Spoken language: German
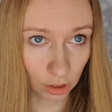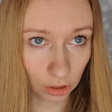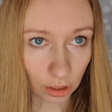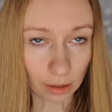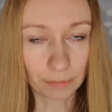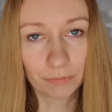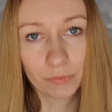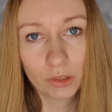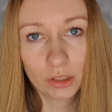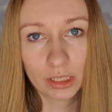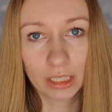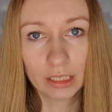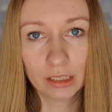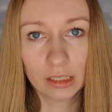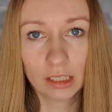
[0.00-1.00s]
Ja, ich
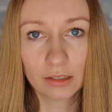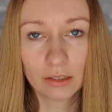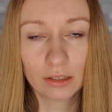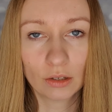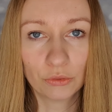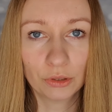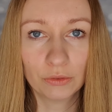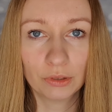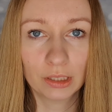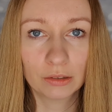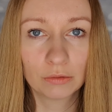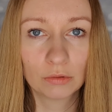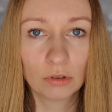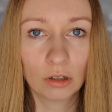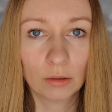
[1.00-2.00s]
denke, das ist auf jeden Fall eine
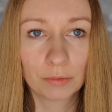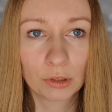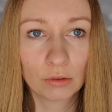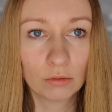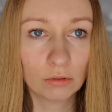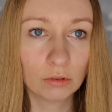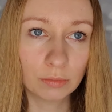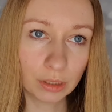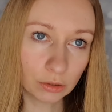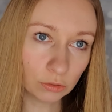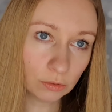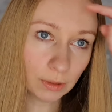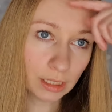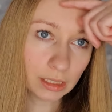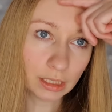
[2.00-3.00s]
gute Option, um den
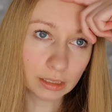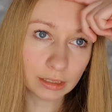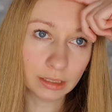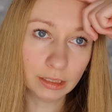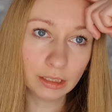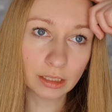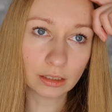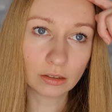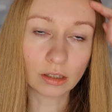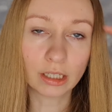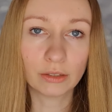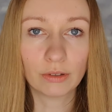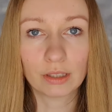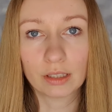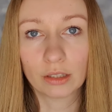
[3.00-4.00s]
Übergang hier noch
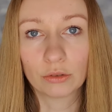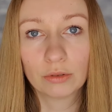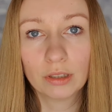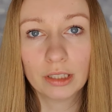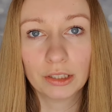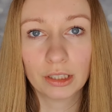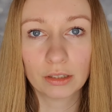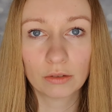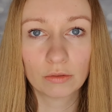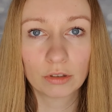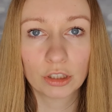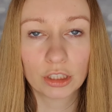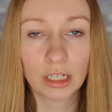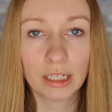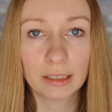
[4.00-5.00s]
etwas natürlicher zu
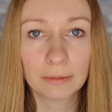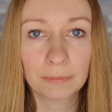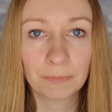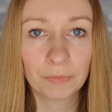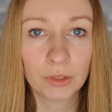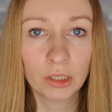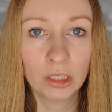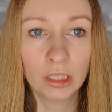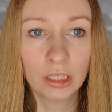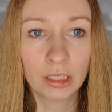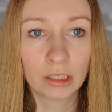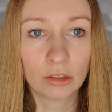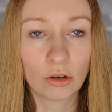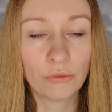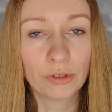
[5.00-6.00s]
gestalten.
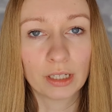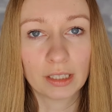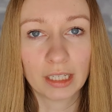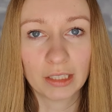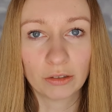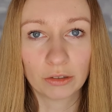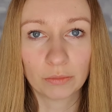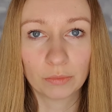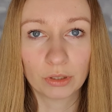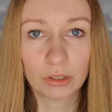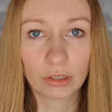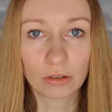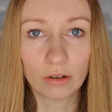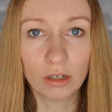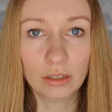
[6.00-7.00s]
Ich hoffe, das hat euch ein
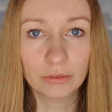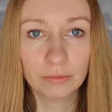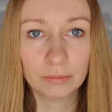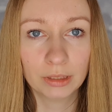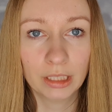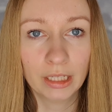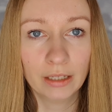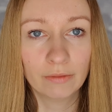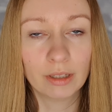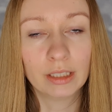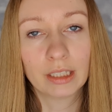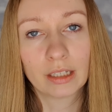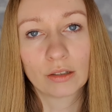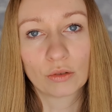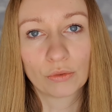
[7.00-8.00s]
bisschen geholfen. Wenn
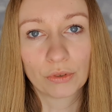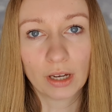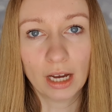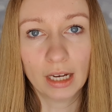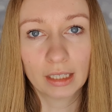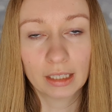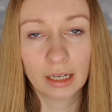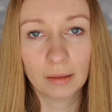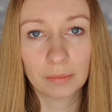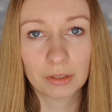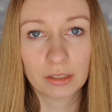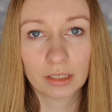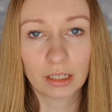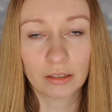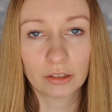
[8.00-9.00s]
ihr dazu Fragen
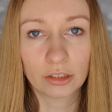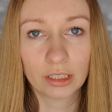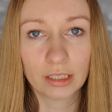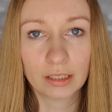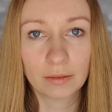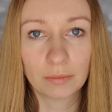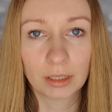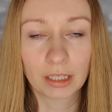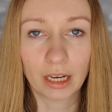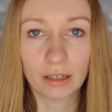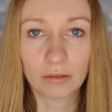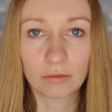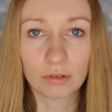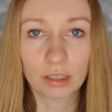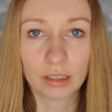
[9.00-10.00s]
habt, dann stellt sie mir
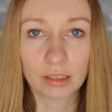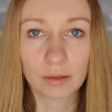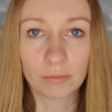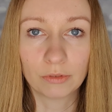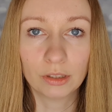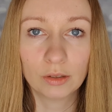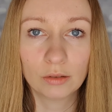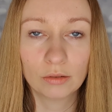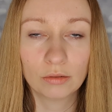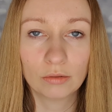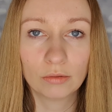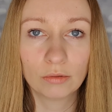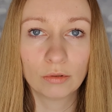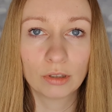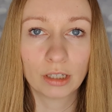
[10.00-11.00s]
gerne unter diesem Video
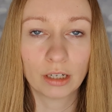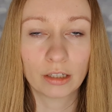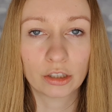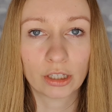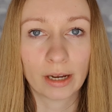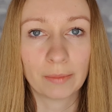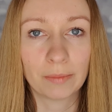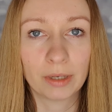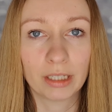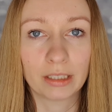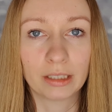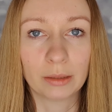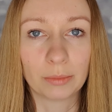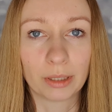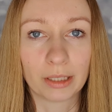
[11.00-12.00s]
oder schreibt mir eine
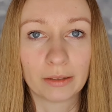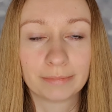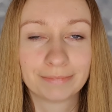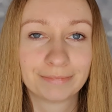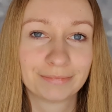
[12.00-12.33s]
E-Mail.